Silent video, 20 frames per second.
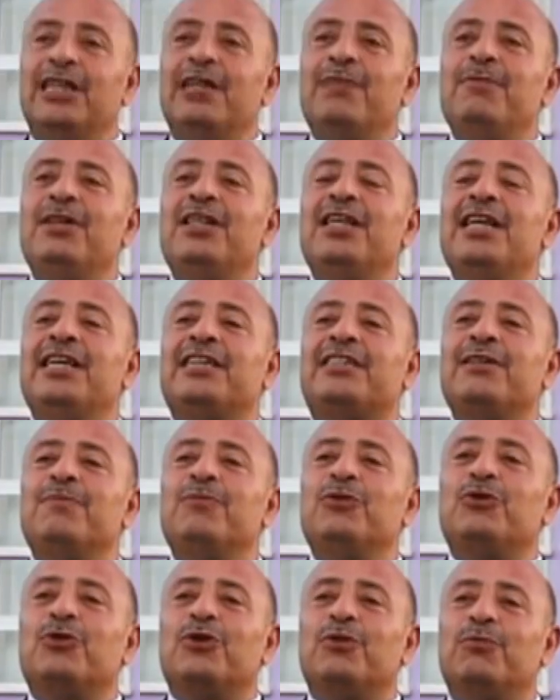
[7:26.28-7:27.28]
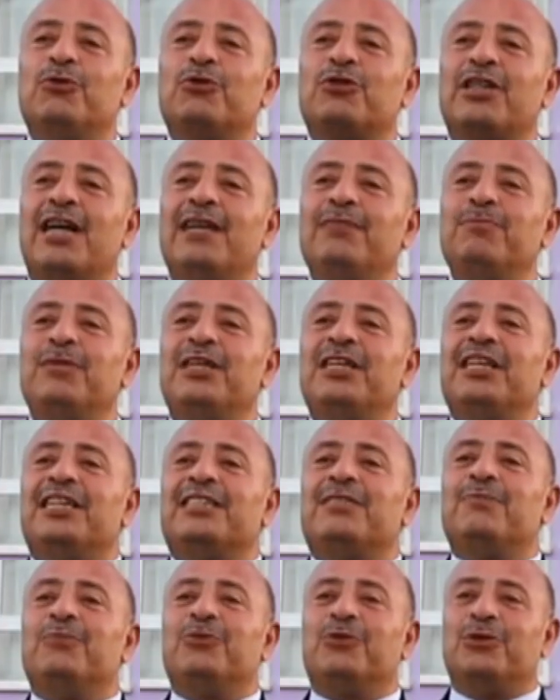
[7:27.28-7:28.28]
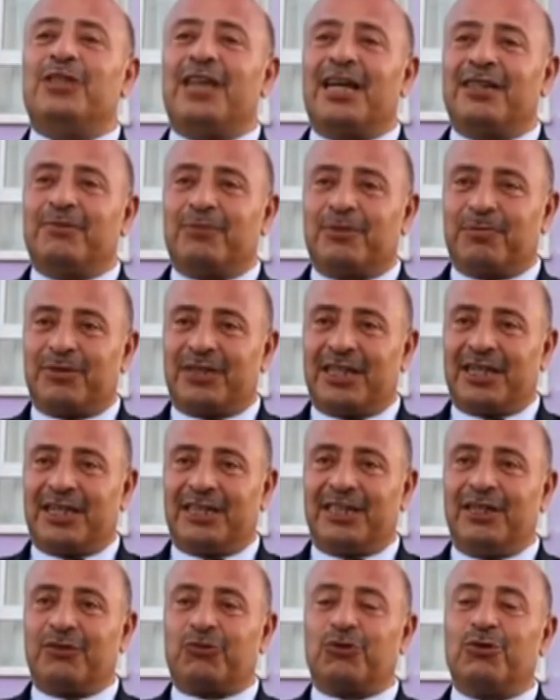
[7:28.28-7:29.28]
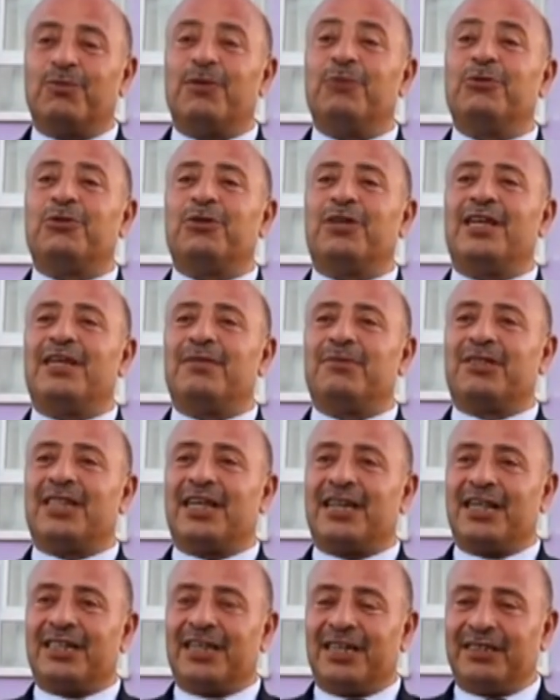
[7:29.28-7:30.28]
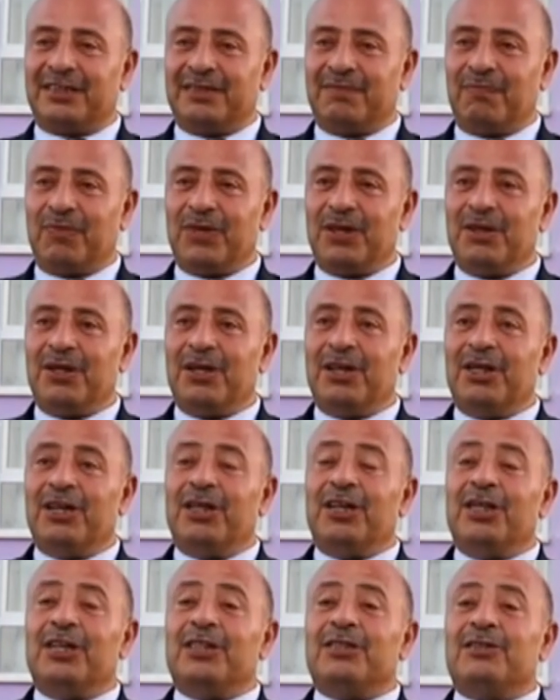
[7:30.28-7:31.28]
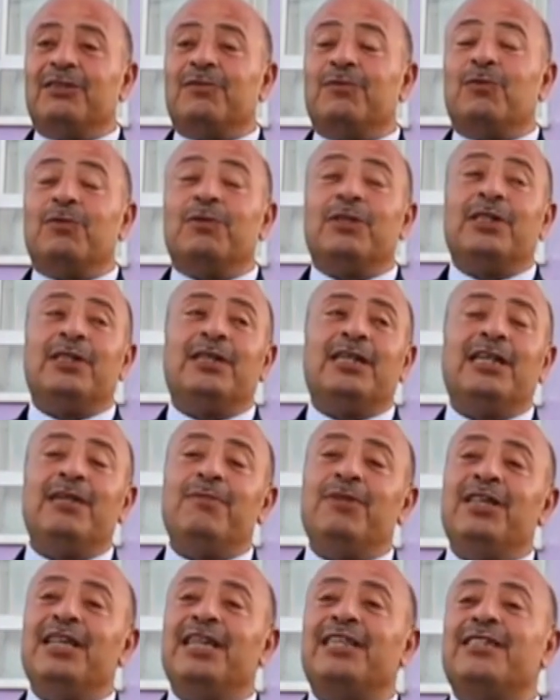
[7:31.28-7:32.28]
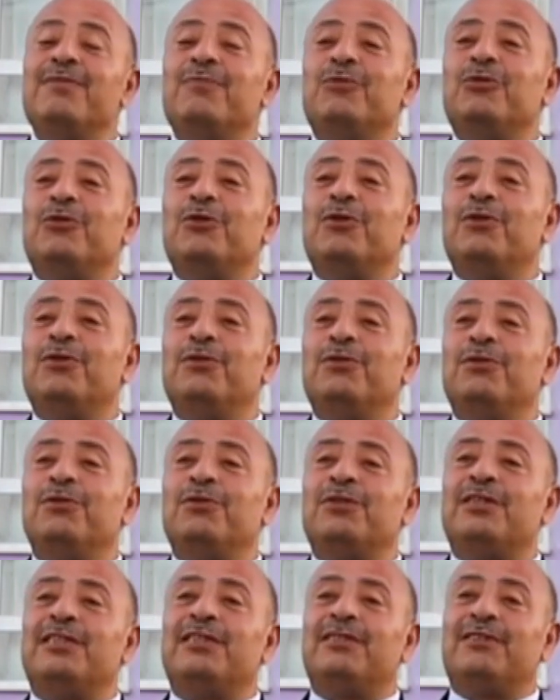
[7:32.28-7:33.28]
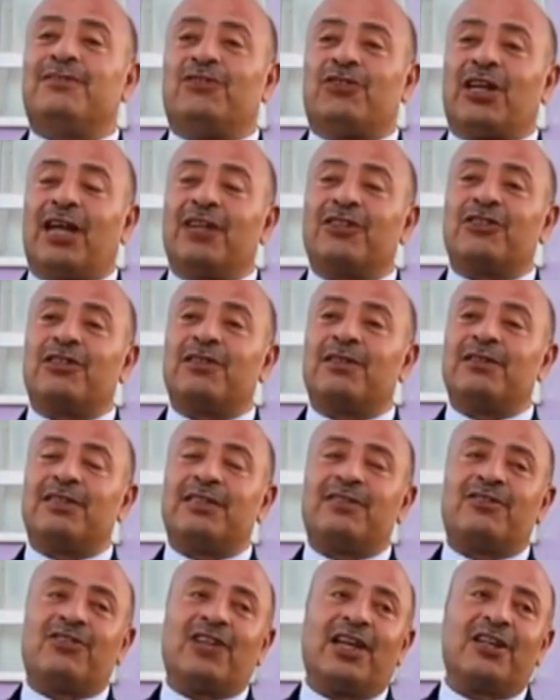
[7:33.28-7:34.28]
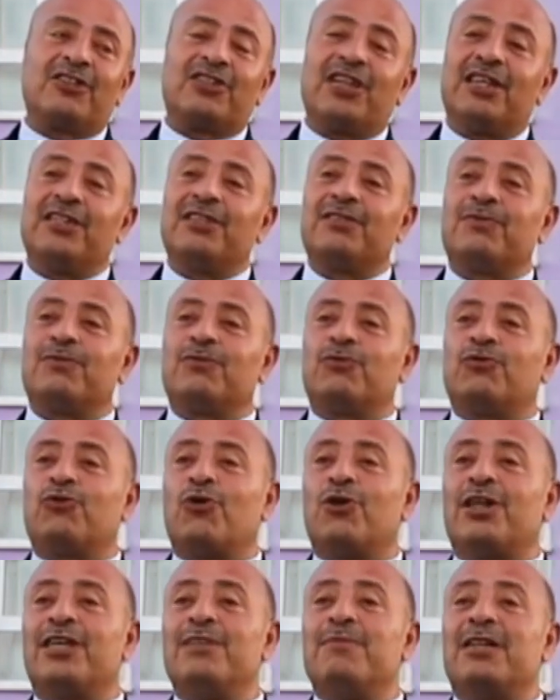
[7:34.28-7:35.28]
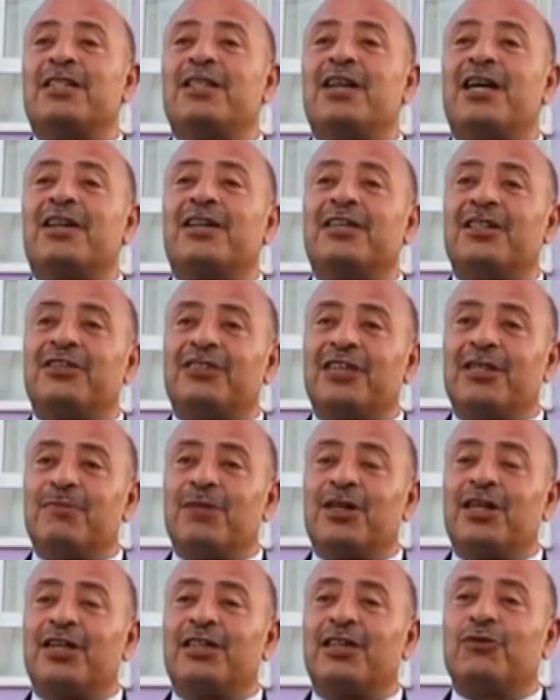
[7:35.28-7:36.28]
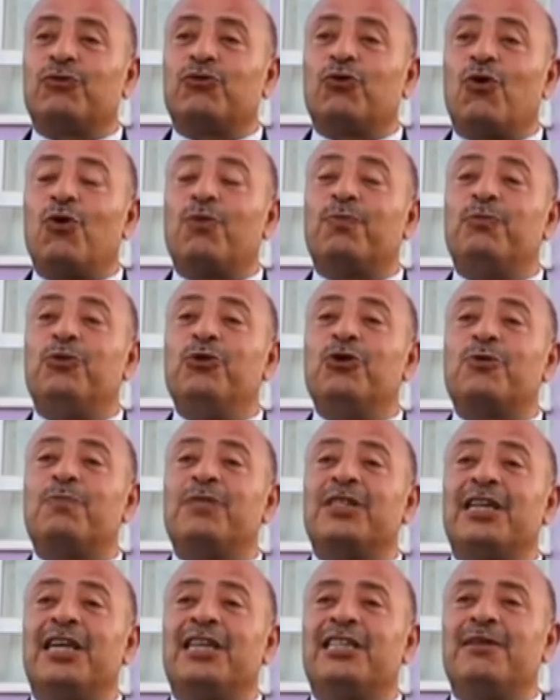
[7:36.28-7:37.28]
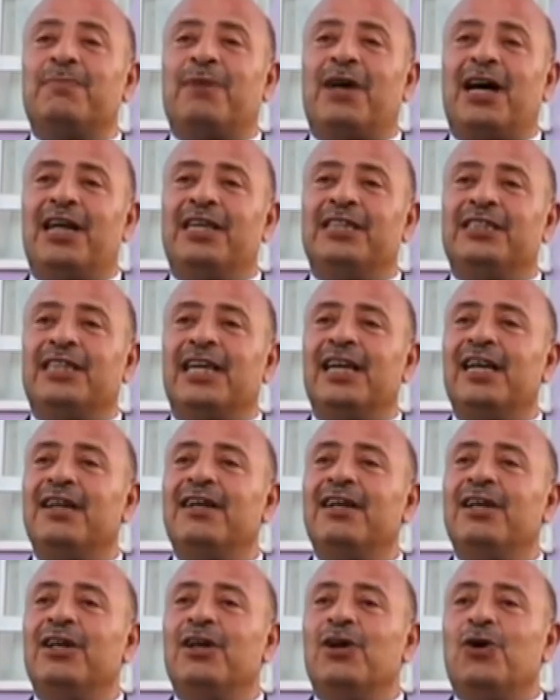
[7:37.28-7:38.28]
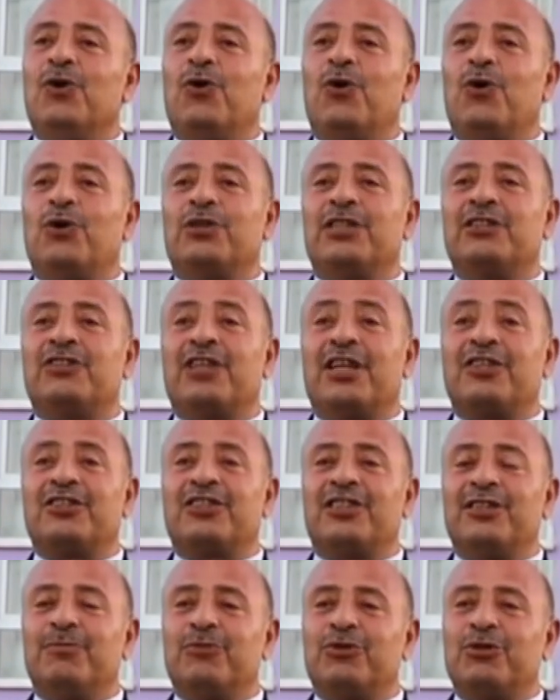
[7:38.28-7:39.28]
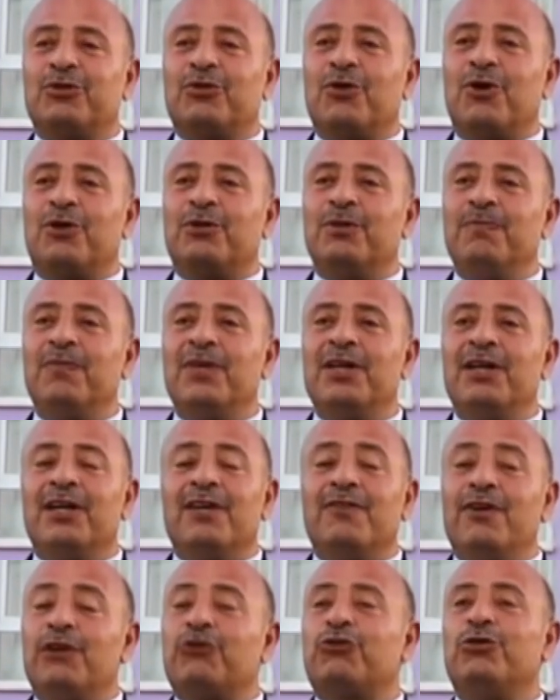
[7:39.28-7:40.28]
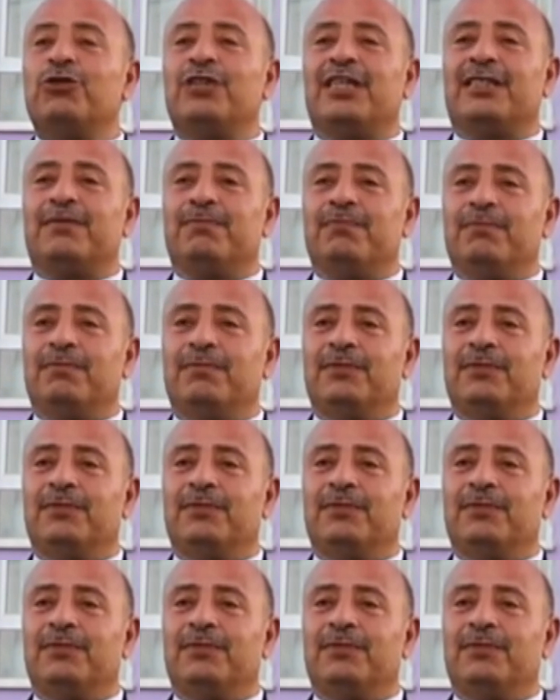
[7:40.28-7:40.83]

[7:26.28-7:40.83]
İl Milli Eğitim Müdürümüzden Milli Eğitim Müdür Yardımcımıza kadar, şube müdürlerimize kadar, ee, İl Milli Eğitim Müdürlüğü'nün çalışanı, çok kıymetli arkadaşlarıma kadar çok büyük bir ekip halinde orada çalıştığımızı gördüm ve şunu dedim.